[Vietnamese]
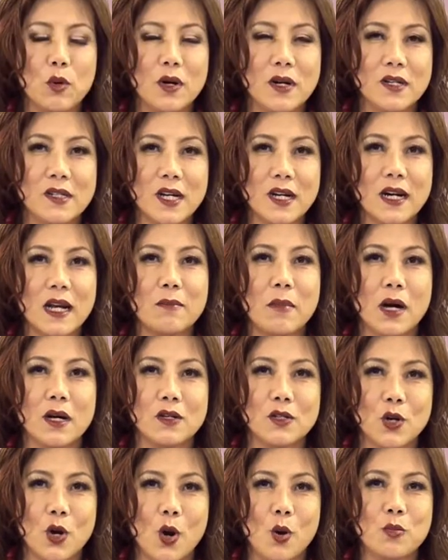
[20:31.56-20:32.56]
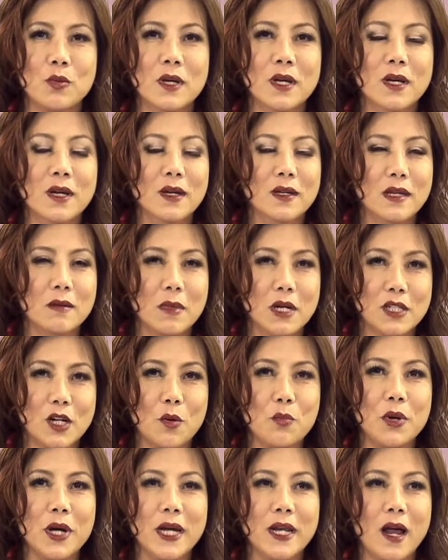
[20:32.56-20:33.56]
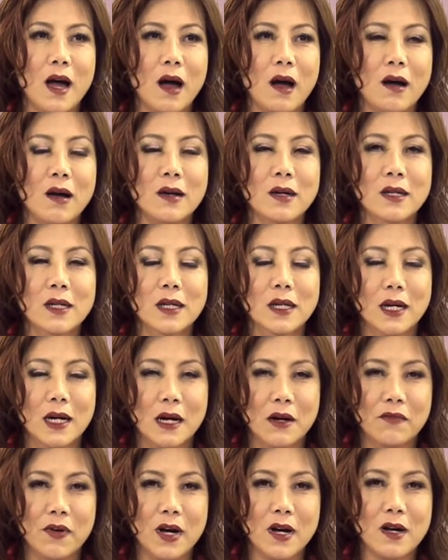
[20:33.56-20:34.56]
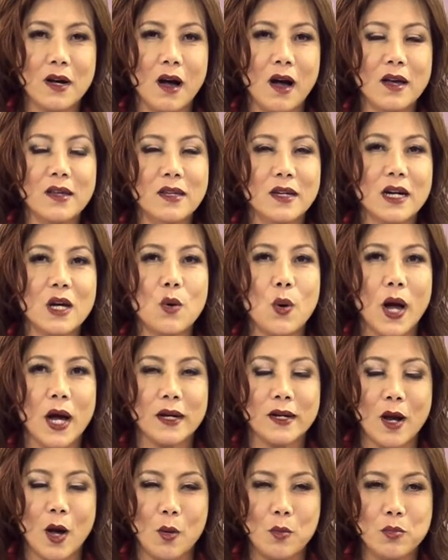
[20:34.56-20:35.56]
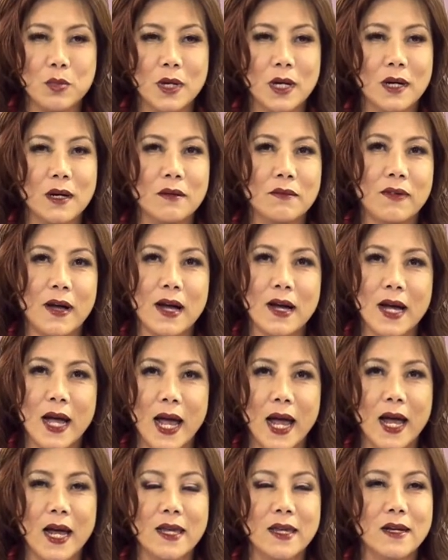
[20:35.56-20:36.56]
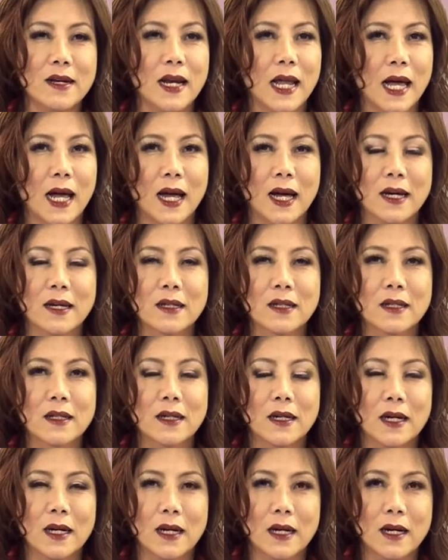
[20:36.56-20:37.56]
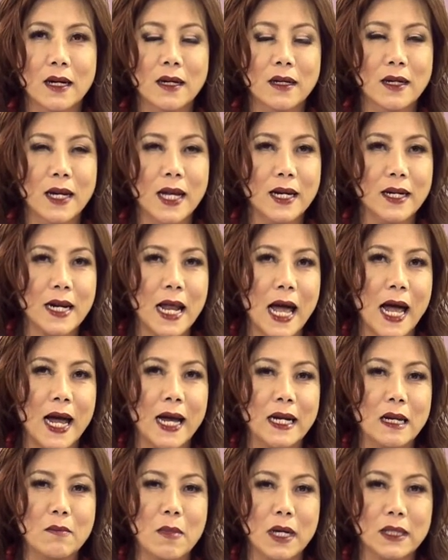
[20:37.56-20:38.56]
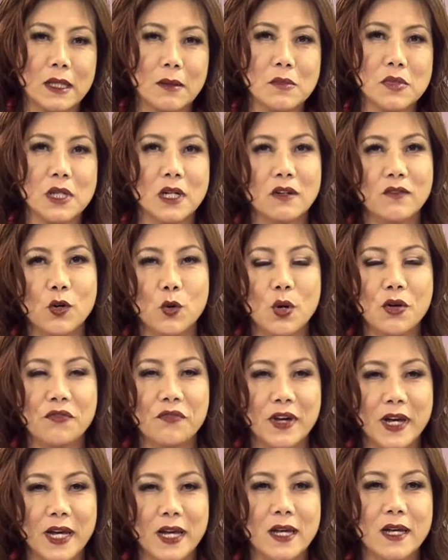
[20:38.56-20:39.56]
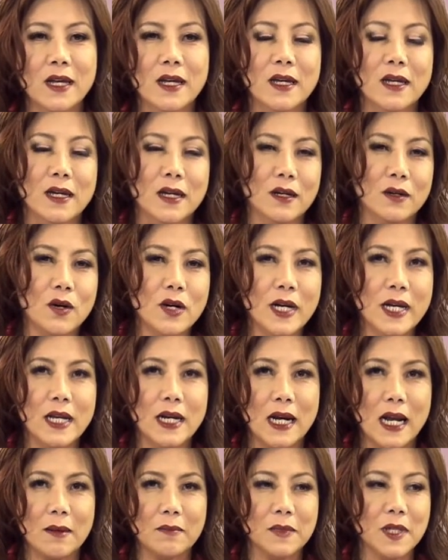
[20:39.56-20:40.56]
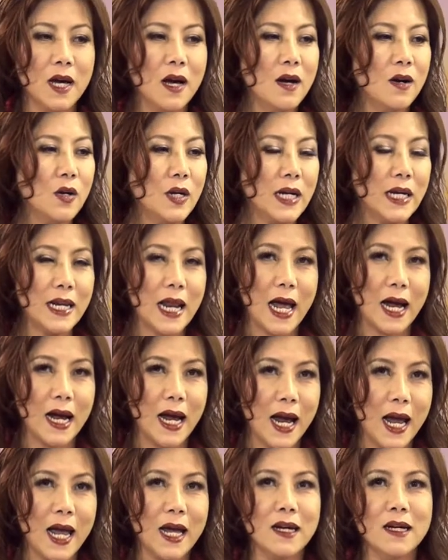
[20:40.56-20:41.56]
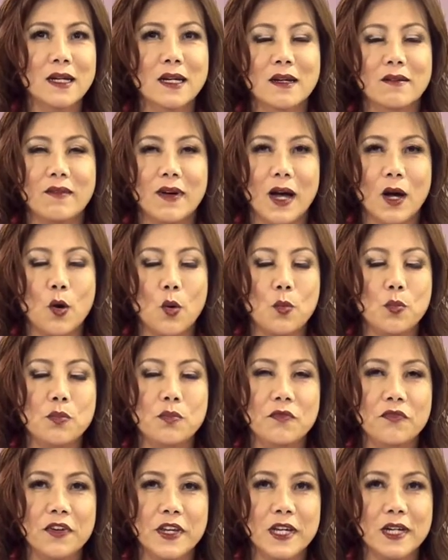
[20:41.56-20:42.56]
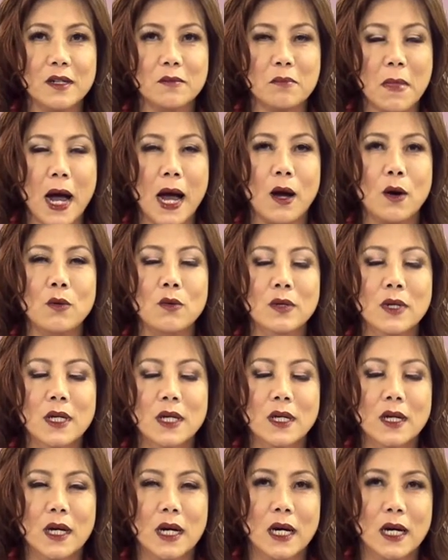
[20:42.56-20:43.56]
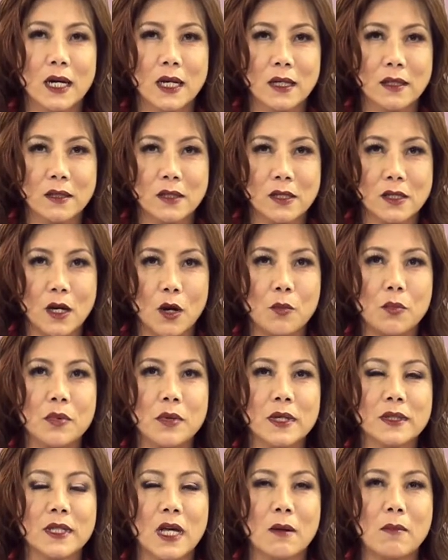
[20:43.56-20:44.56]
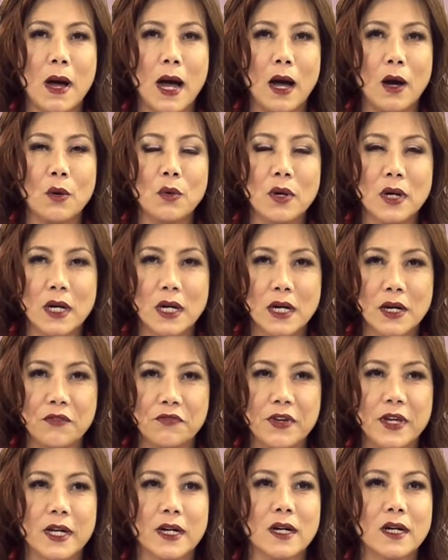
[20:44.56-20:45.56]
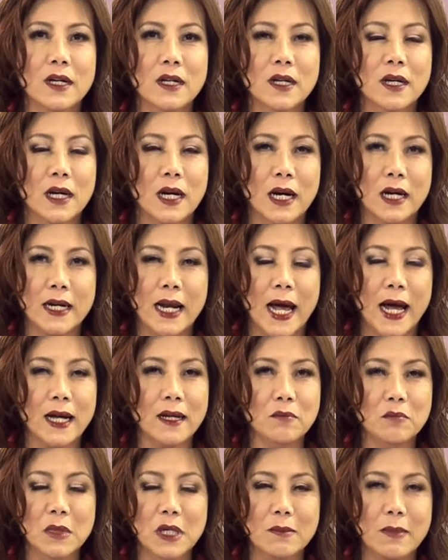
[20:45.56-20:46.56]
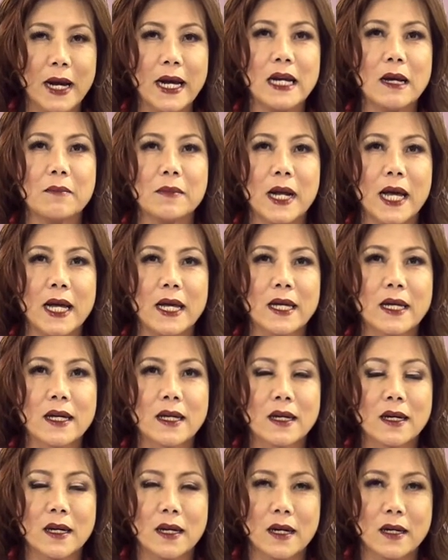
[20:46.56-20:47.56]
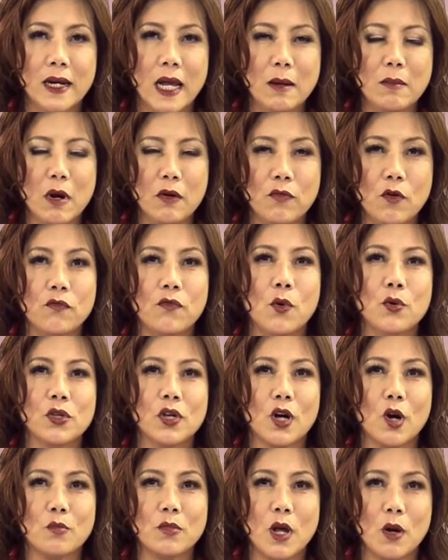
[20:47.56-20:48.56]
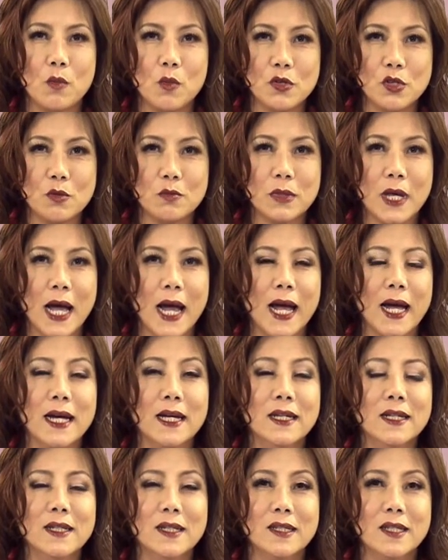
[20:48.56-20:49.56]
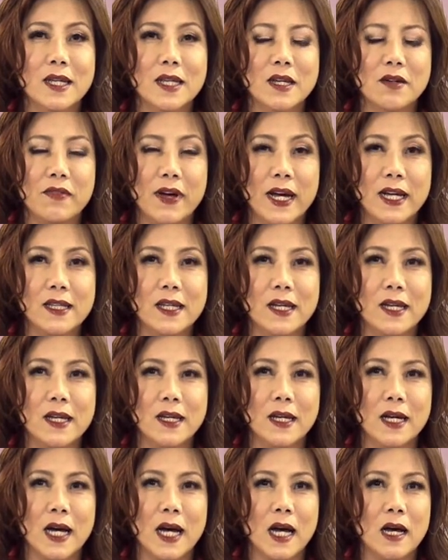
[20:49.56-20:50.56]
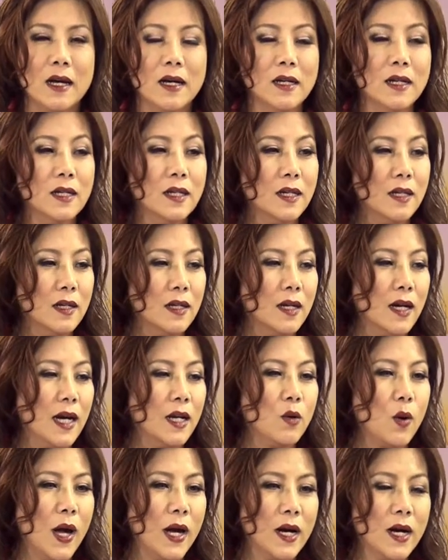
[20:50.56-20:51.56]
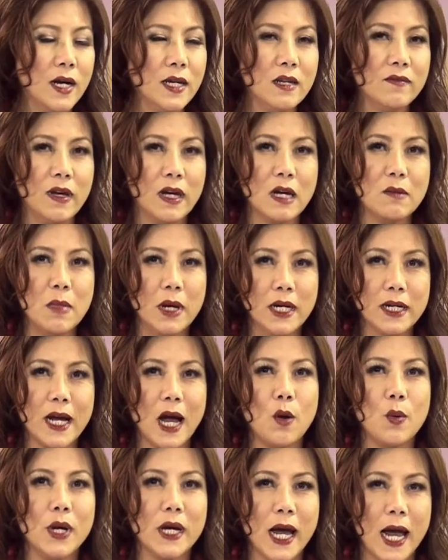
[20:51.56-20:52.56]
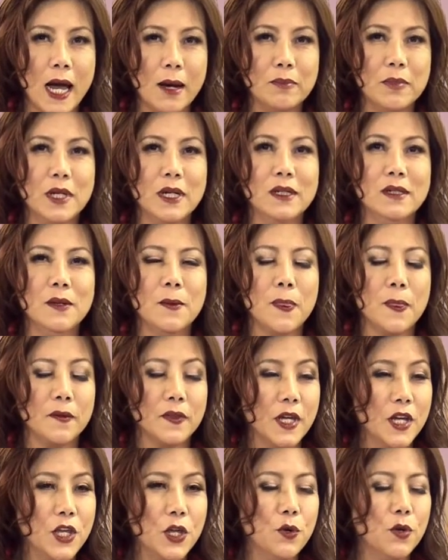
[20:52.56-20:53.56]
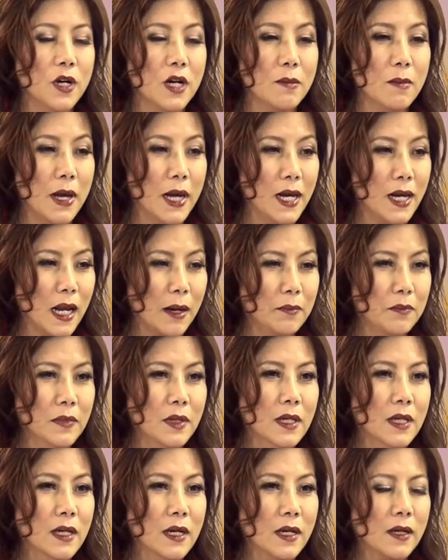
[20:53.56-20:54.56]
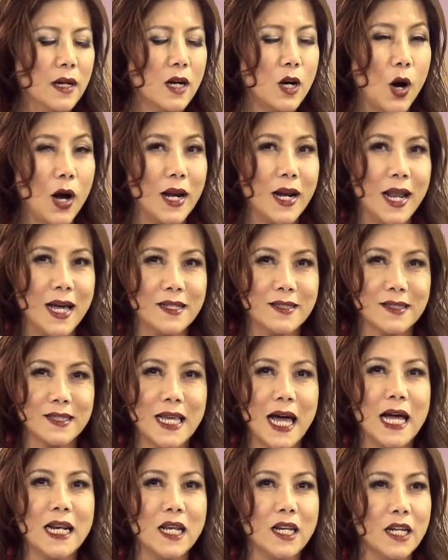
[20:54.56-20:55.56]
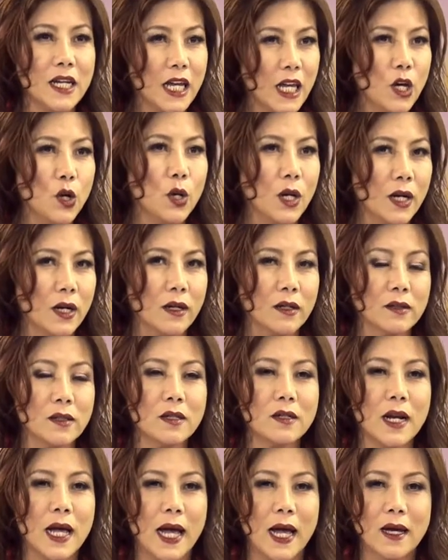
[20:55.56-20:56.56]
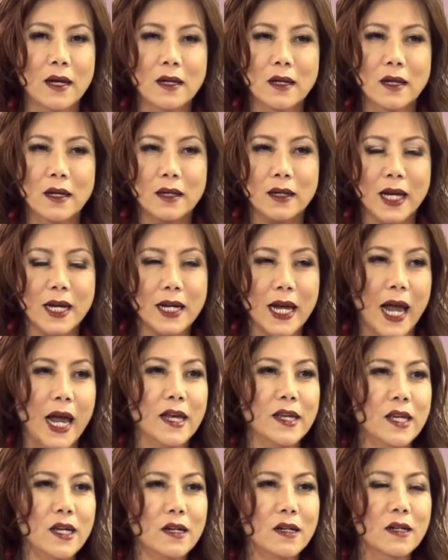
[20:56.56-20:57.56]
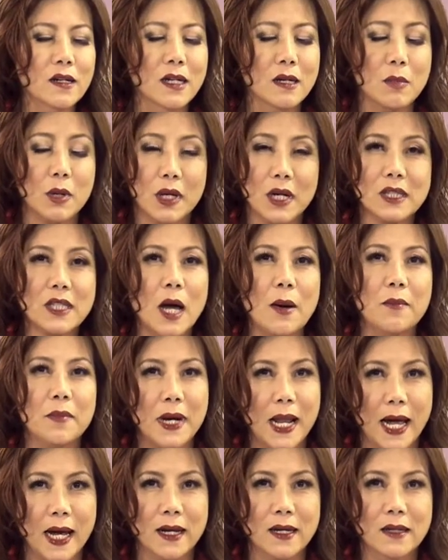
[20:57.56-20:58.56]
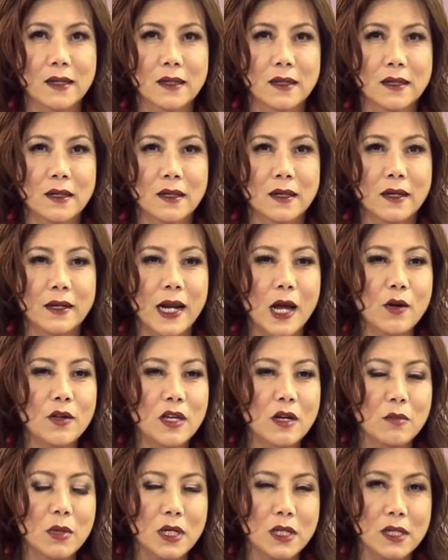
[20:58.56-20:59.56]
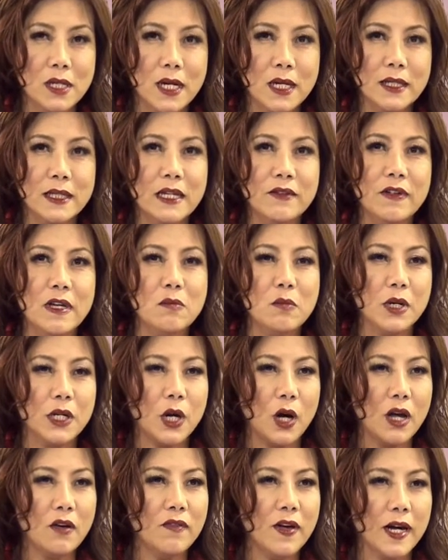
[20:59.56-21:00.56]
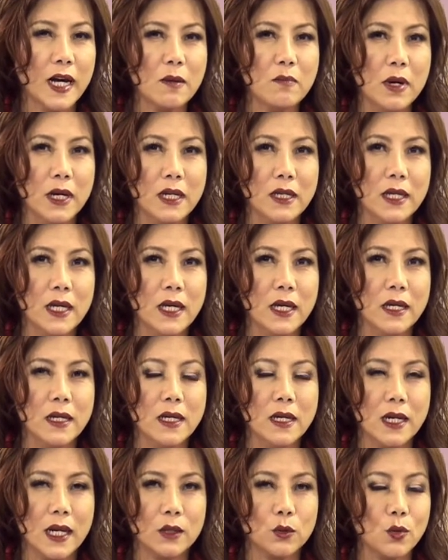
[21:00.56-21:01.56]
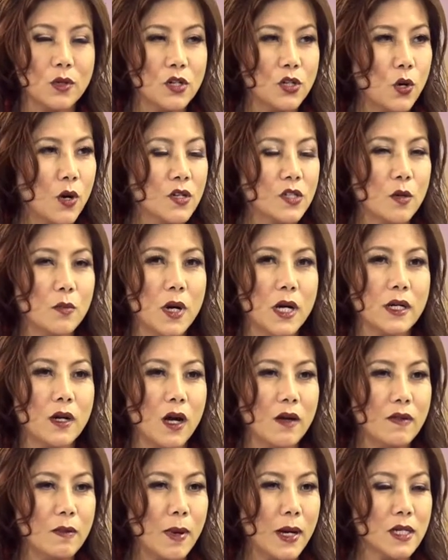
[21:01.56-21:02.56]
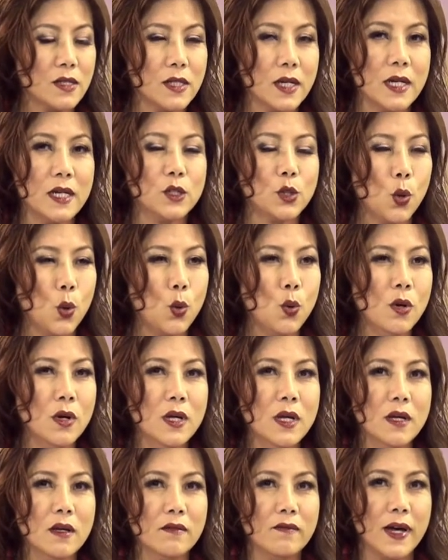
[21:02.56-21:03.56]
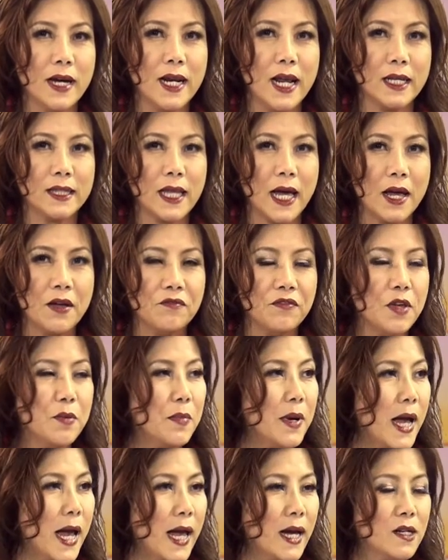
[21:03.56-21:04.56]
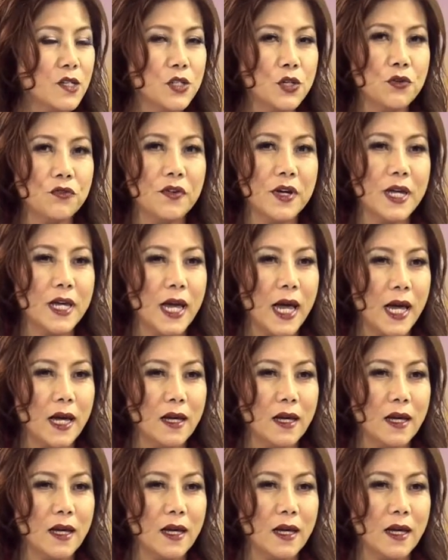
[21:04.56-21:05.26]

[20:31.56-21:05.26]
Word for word: người rất là bận rộn nhưng mà trong khi đó à, vẫn có những cái hoạt động à, văn nghệ như là à, lên đài để mà tâm sự với quý vị, có khi là làm thơ, có khi đàn hát và cũng viết báo à, trong tờ báo ờ, Người Việt à, đã mười mấy năm nay à, để mà phục vụ cho cộng đồng của chúng ta. Thì như vậy thì à, anh Hoàng ơi, như vậy cái bệnh cao huyết áp đó thì nhiều người bị lắm. Nó gọi là silent killer, tức là cái kẻ giết người mà nó thầm lặng nếu như mình lên TV mình nói về cái bệnh gì như là tuần rồi xong nên nói với bác sĩ Tú về đề tài viêm gan siêu vi